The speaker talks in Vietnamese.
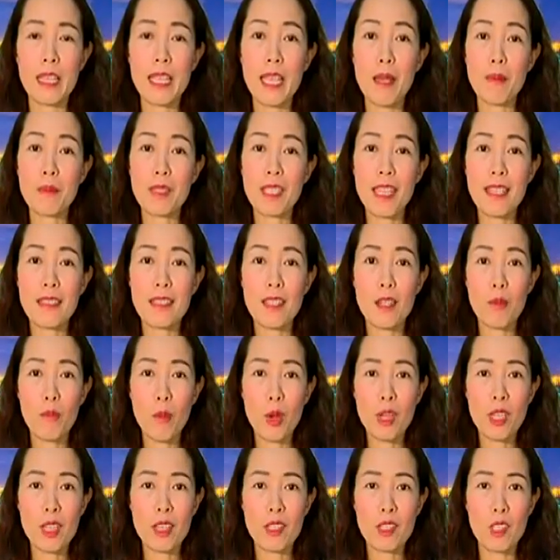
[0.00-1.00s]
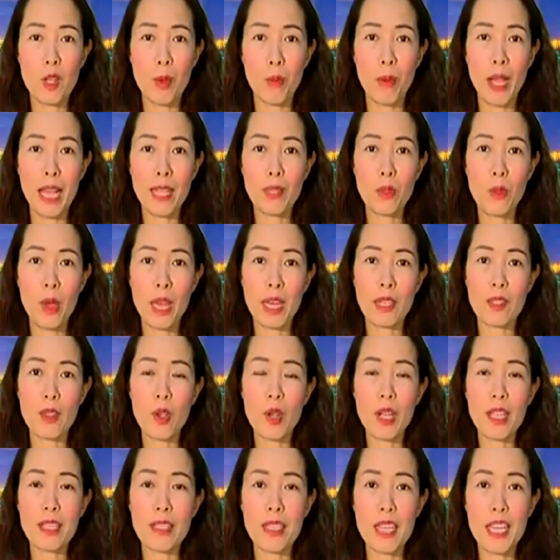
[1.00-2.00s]
Nhằm xây dựng môi trường sống an toàn
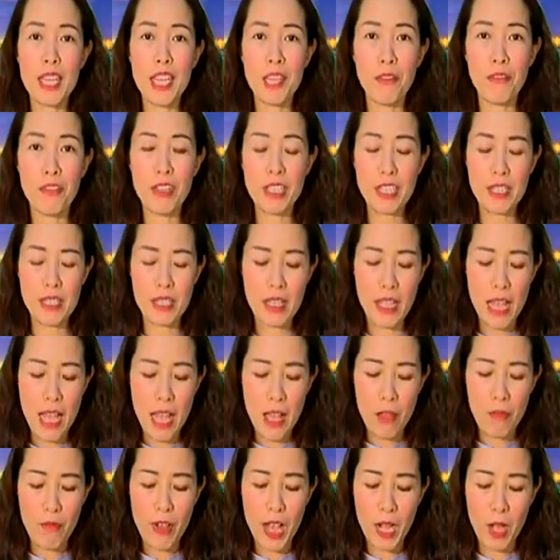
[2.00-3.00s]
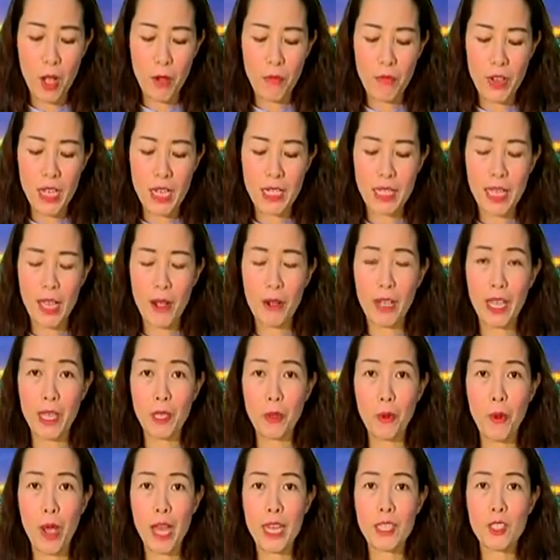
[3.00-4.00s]
cho người dân địa phương và góp phần tạo
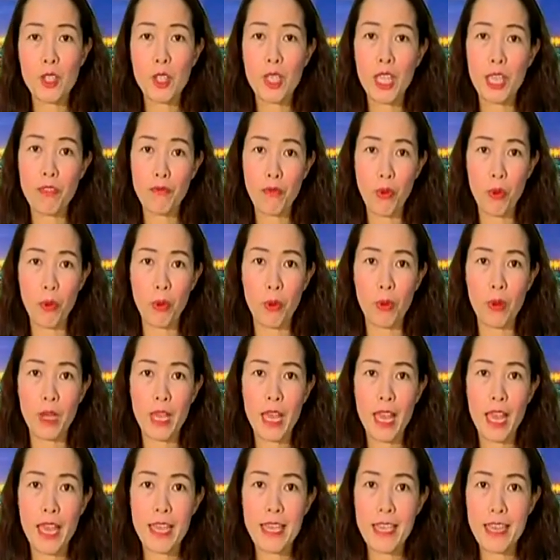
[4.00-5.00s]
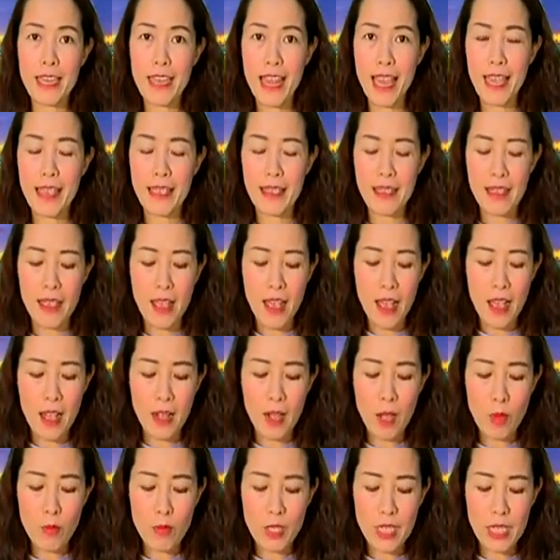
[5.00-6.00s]
cảnh quan cho thành phố, hiện nay,
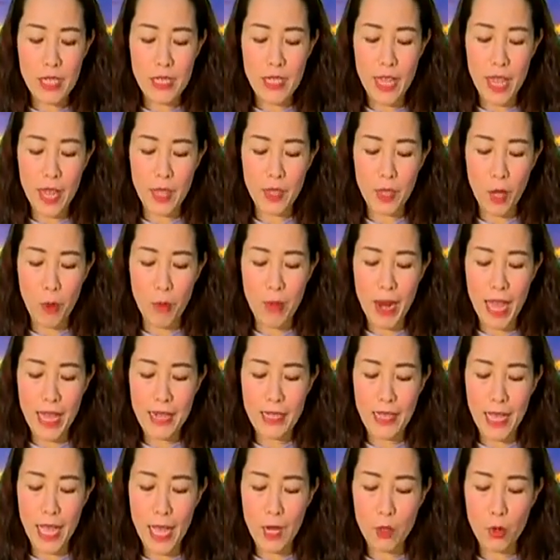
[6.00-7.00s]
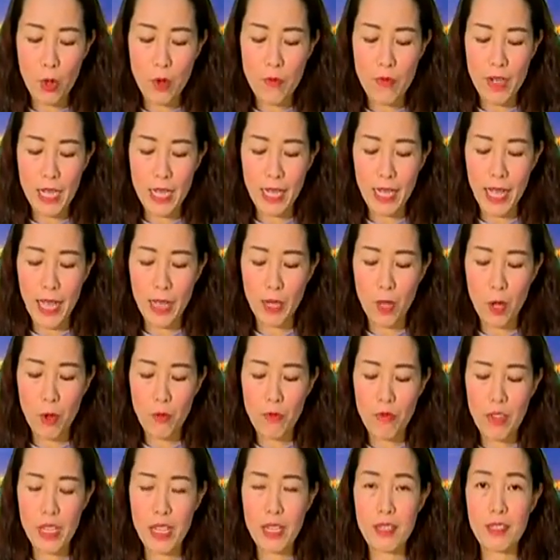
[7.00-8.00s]
công trình hệ thống lan can khu vực kè
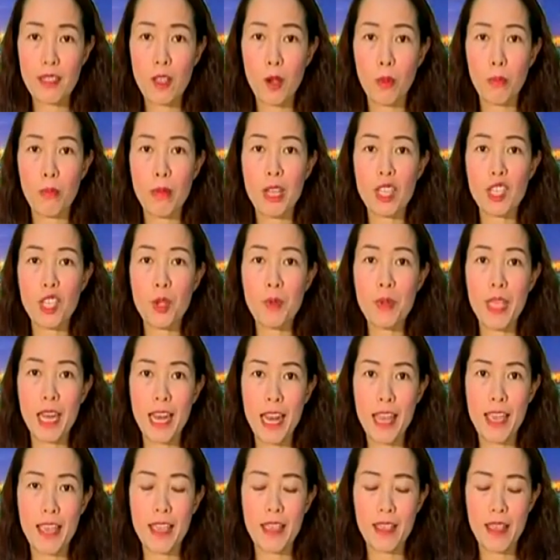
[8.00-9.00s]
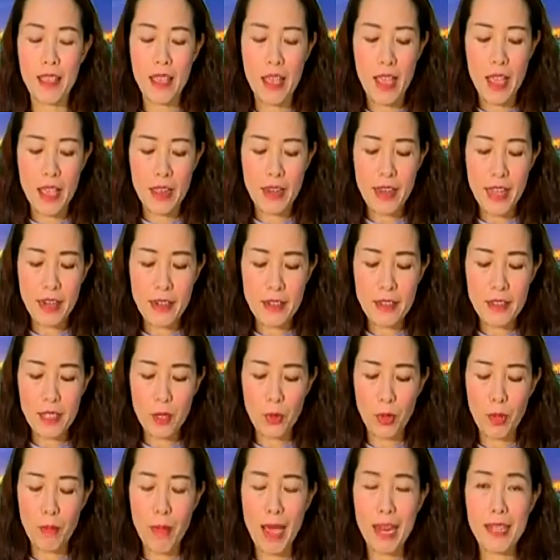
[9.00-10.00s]
công viên dọc bờ sông Nhật Lệ đang
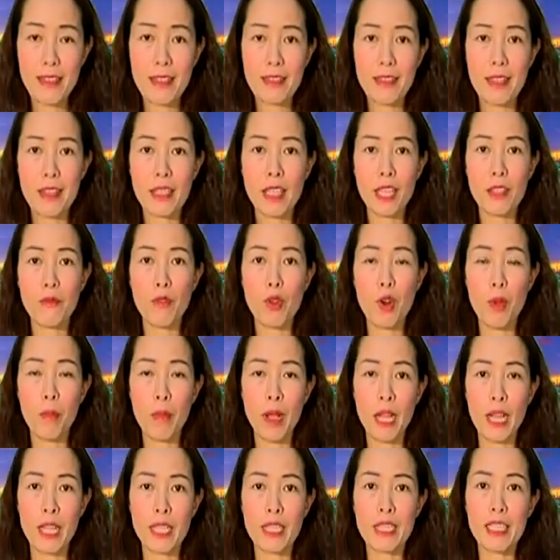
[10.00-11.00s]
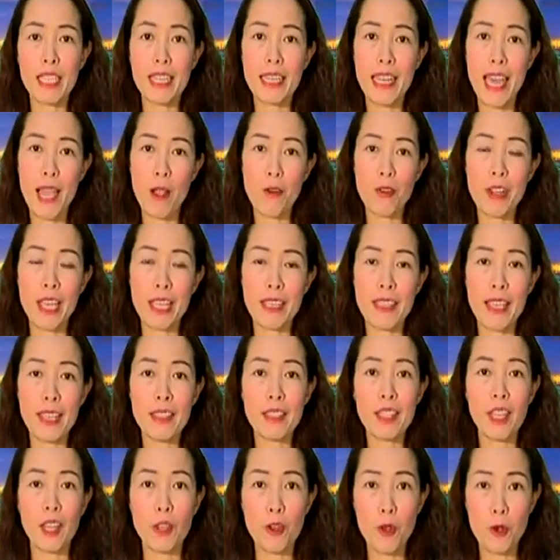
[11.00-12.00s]
được Ủy ban nhân dân thành phố Đồng Hới chỉ đạo đẩy
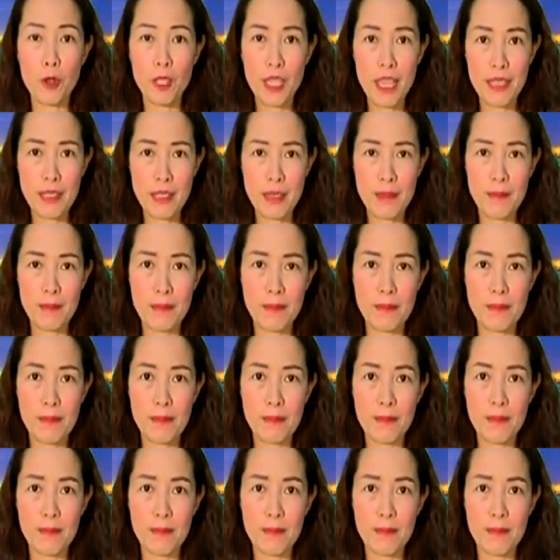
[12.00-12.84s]
nhanh tiến độ xây dựng.